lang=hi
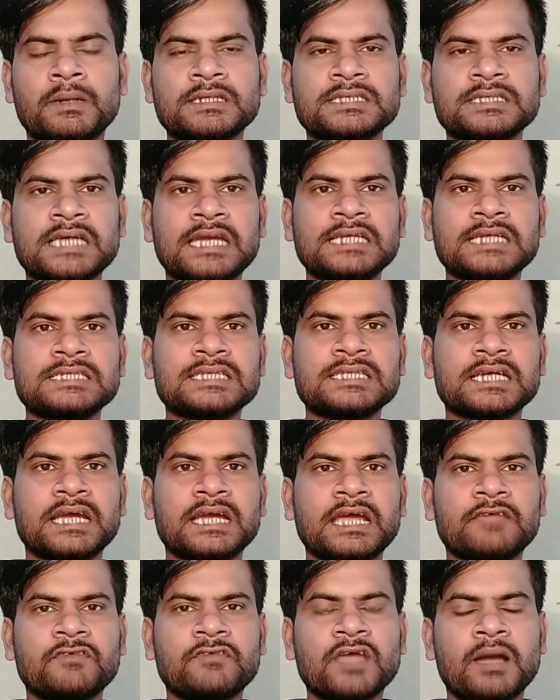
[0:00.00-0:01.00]
परेशानी से
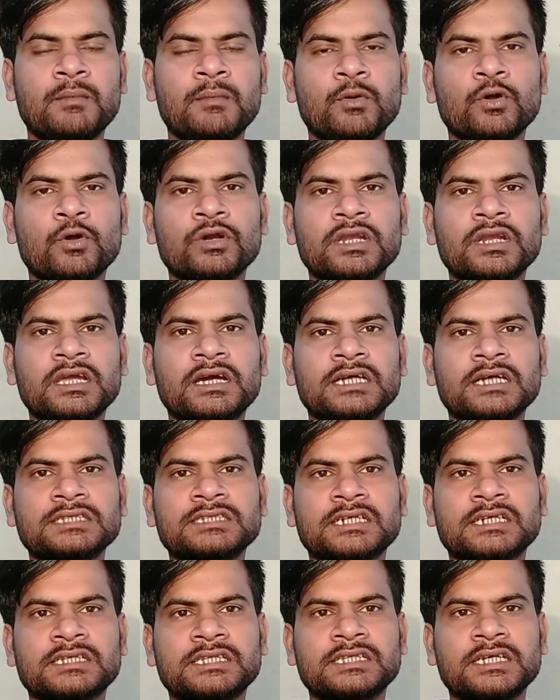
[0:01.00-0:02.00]
कैसे हम लोग
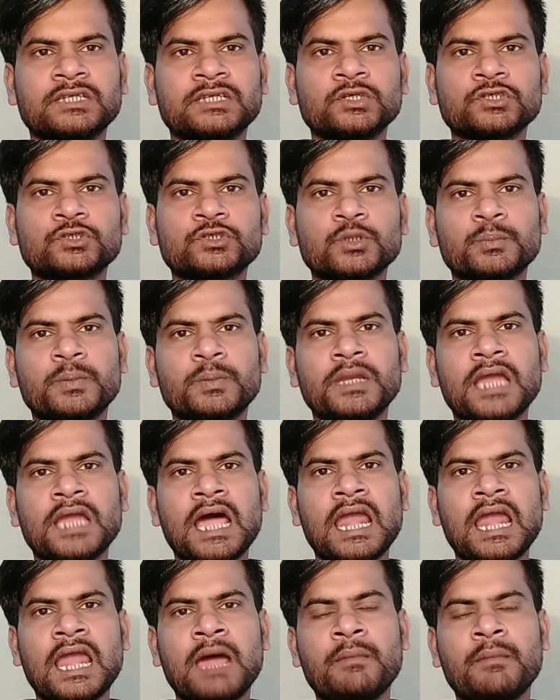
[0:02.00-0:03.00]
निकल सकते हैं दोस्तों
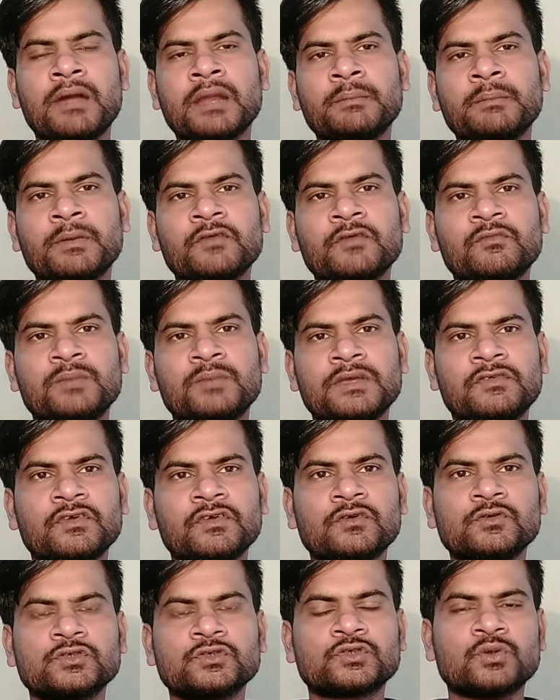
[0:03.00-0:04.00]
फिलहाल हमारे पास
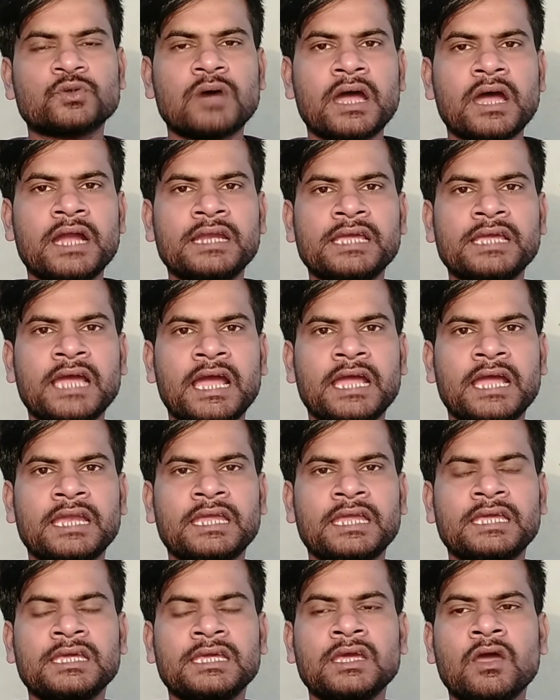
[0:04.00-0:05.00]
बेसिक कुछ तो आइडिया है
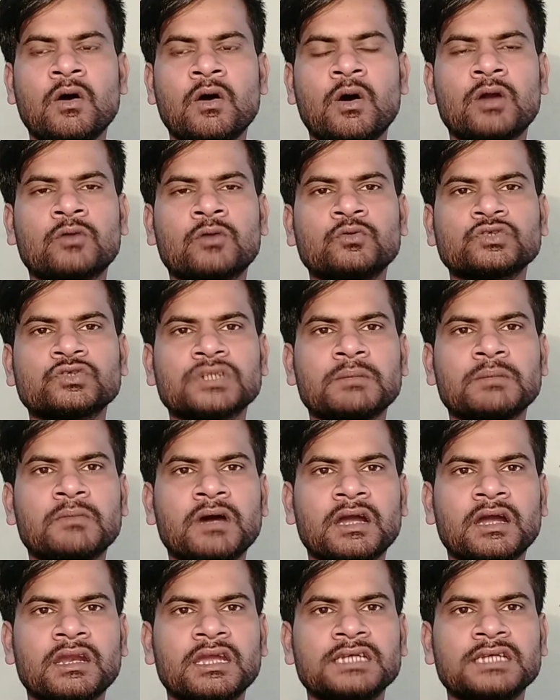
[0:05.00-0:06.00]
नहीं और कुछ हम
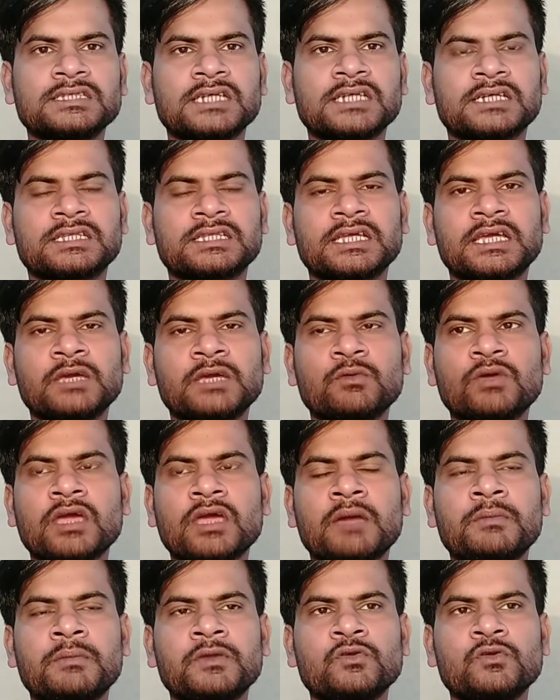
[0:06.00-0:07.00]
कर नहीं सकते
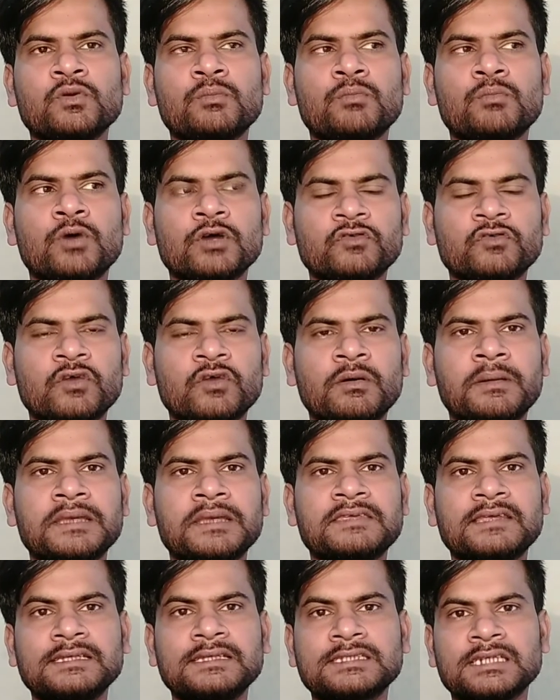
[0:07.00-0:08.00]
क्योंकि अभी जो मौसम
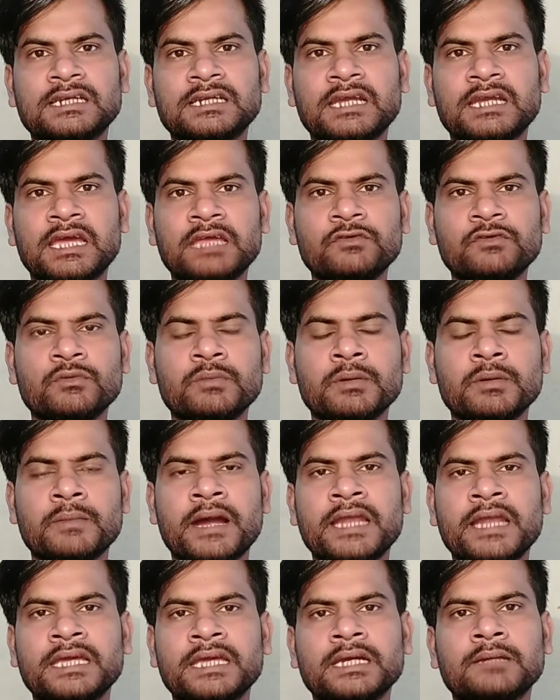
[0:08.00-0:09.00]
ऐसे चल रहे हैं जो
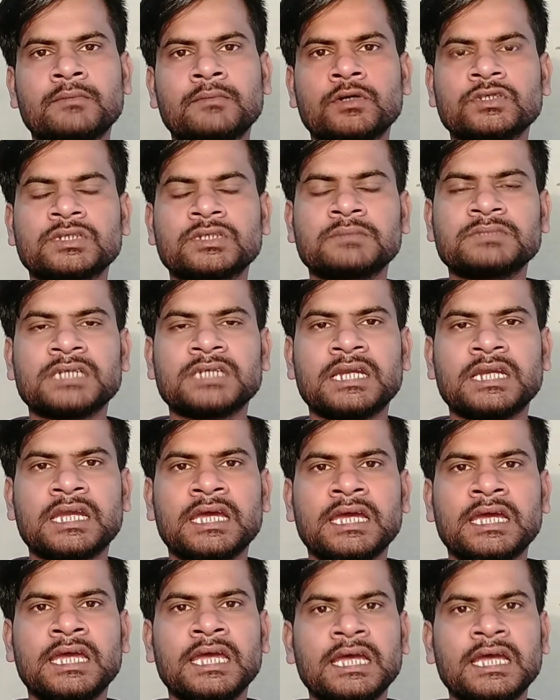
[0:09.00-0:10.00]
बीमारी के मौसम चल
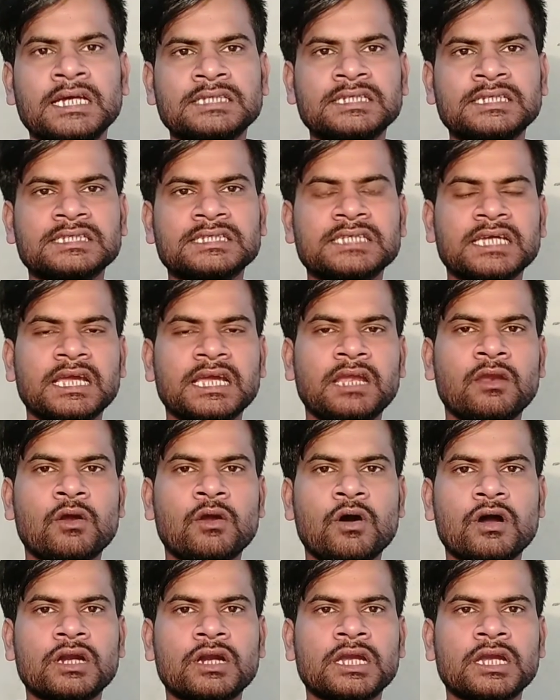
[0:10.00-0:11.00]
रहे हैं जैसे कि
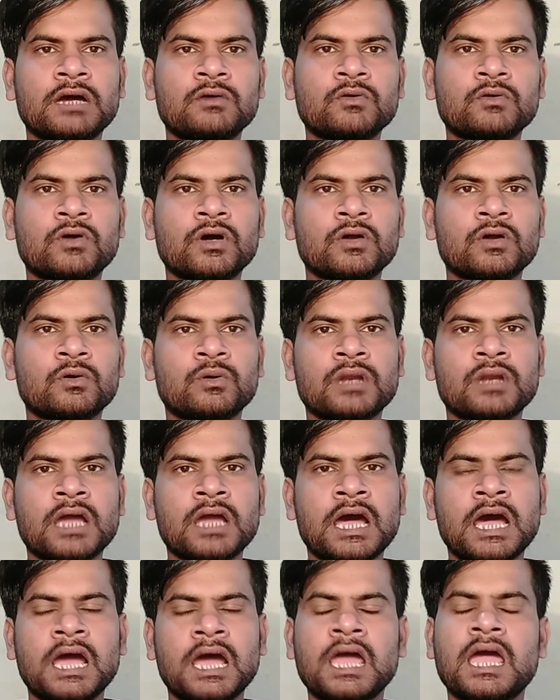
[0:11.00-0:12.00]
लॉकडाउन
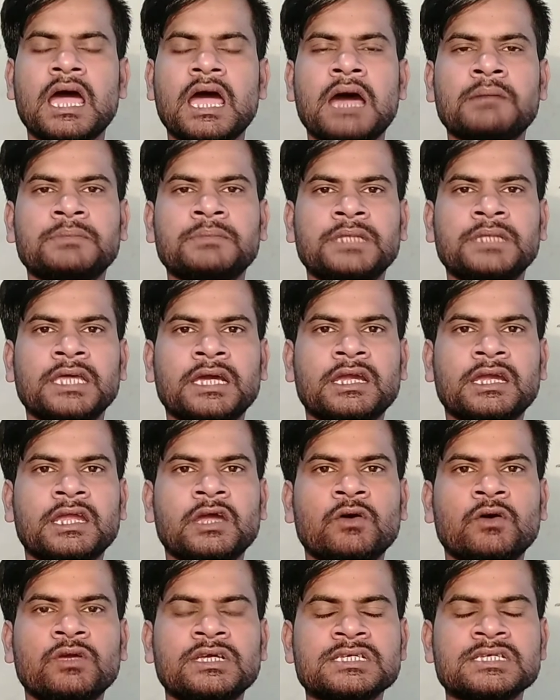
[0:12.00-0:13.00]
कोरोना आप देख
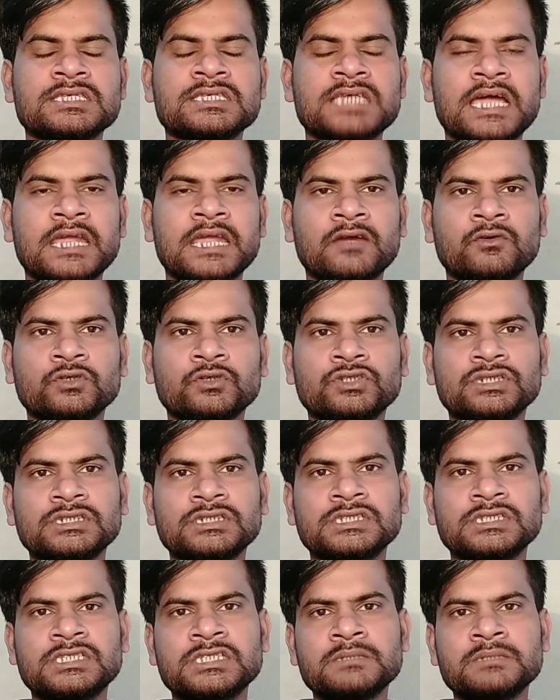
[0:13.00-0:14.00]
रहे हो ये सारे कुछ
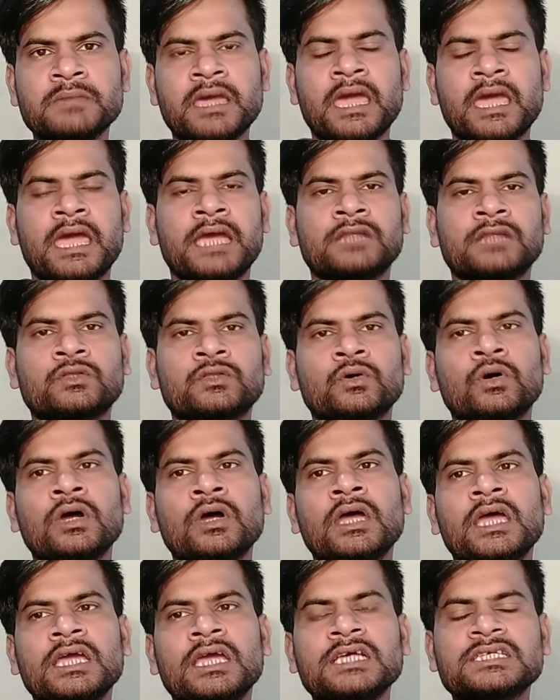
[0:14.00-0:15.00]
इसी में है
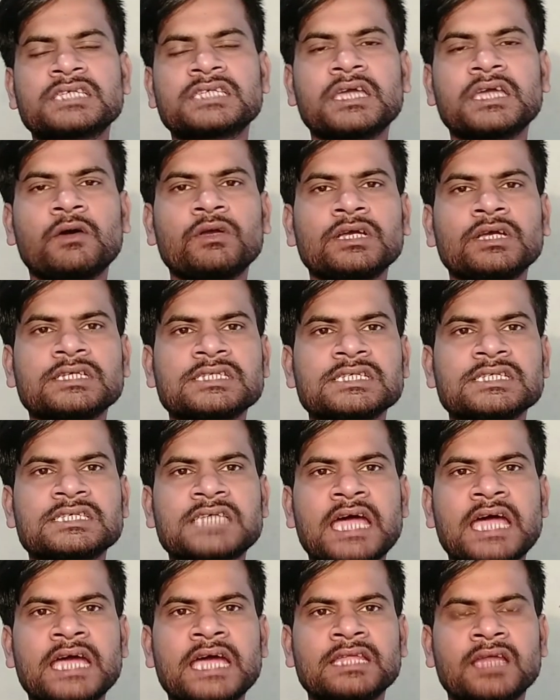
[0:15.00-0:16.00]
तो इसके वजह से
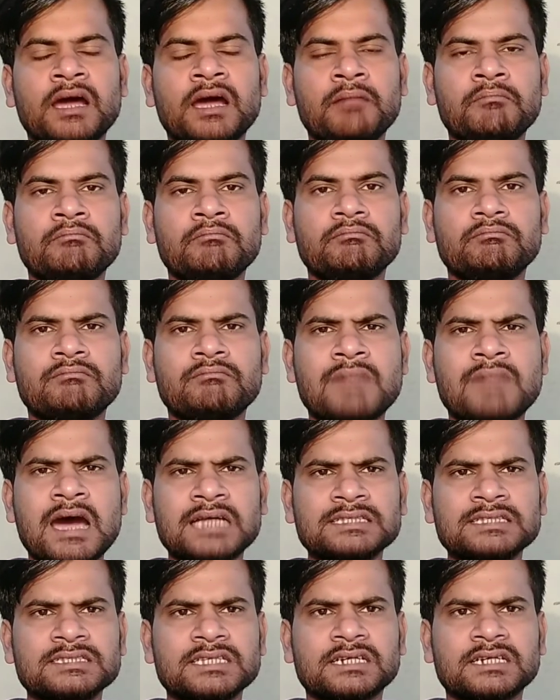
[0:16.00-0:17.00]
शायद हम
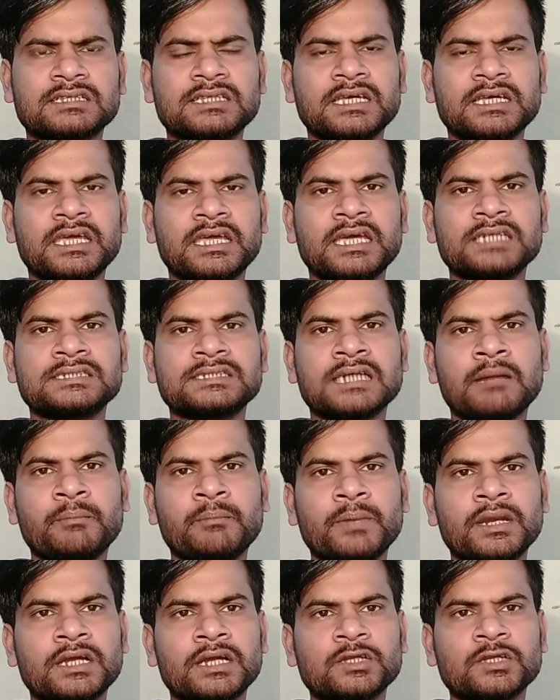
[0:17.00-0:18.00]
मान सकते हैं
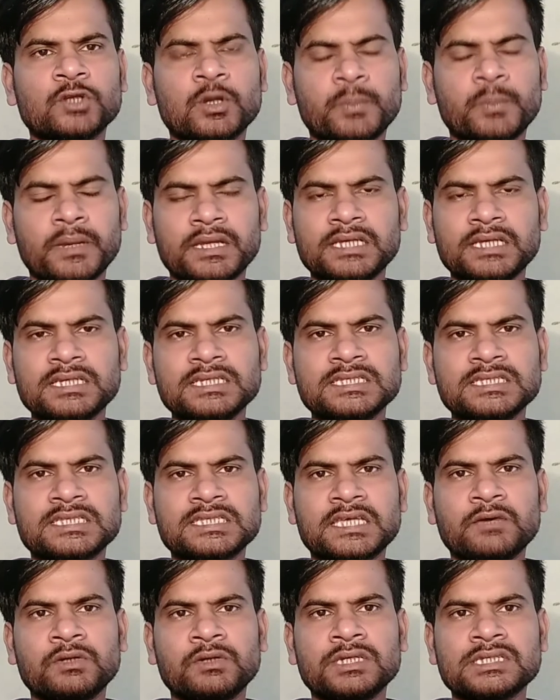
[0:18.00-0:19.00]
एग्जाम्पल के तौर पर कि
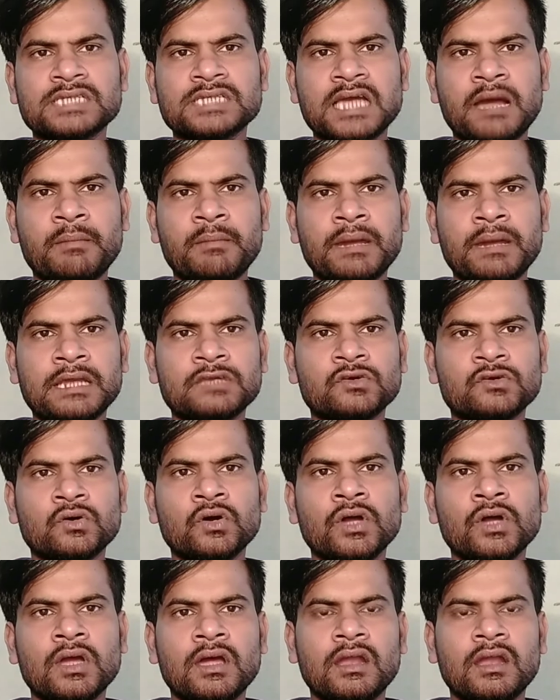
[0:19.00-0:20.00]
इसकी वजह से हमारे
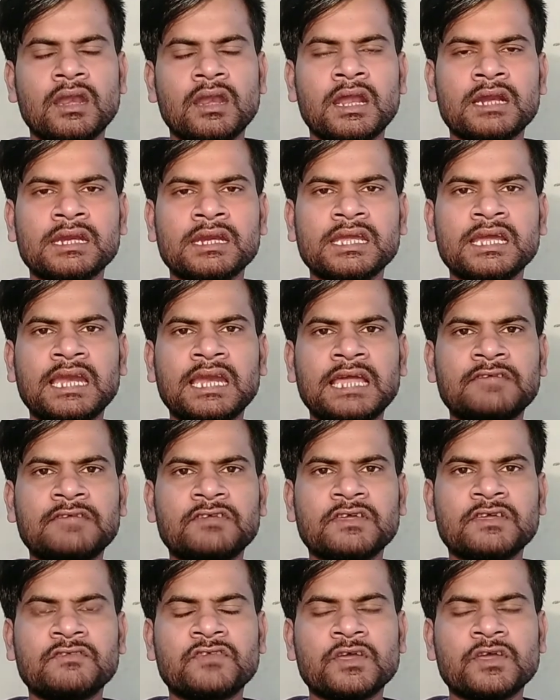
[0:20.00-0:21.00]
जो लर्निंग
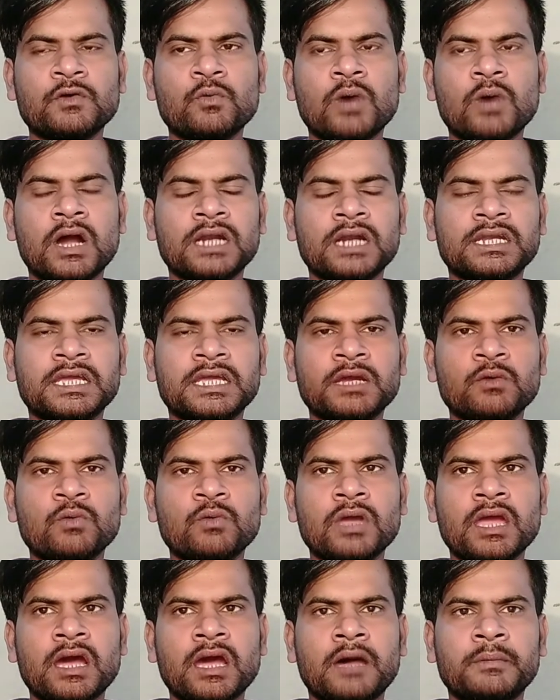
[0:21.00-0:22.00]
लेसन है वो अटके
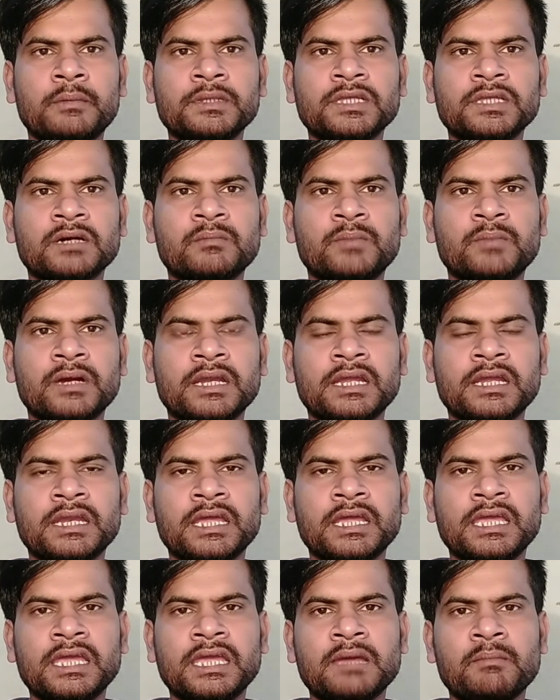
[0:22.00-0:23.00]
हुए अभी तक बने
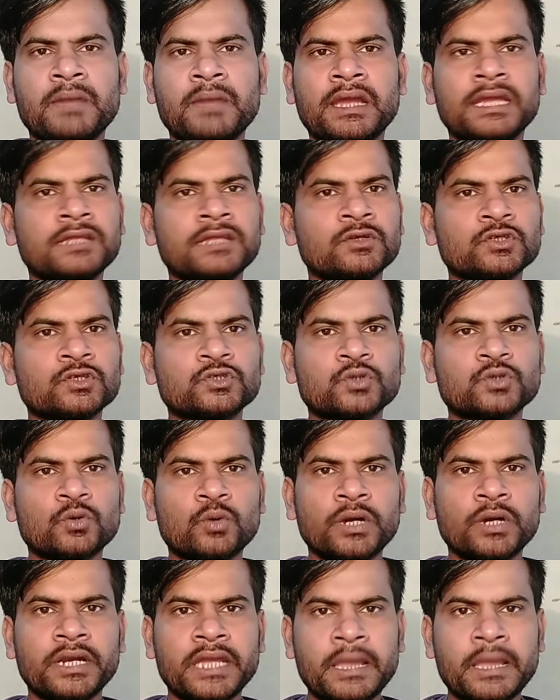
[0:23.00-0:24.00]
नहीं है मैंने दोस्तों
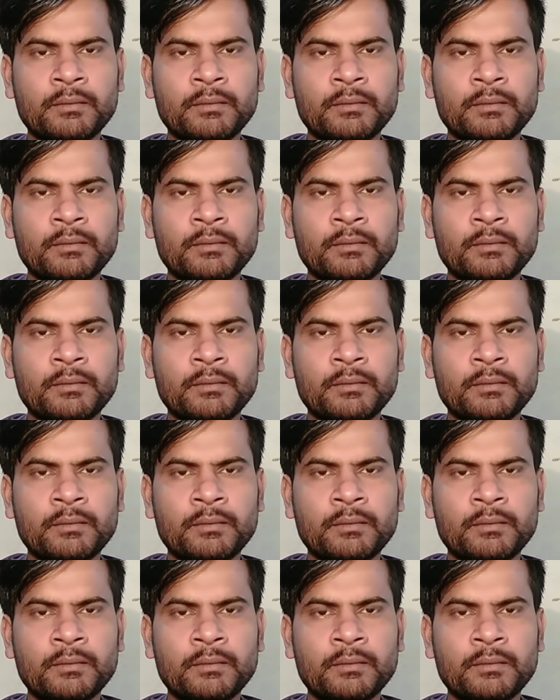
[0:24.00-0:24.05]
कोई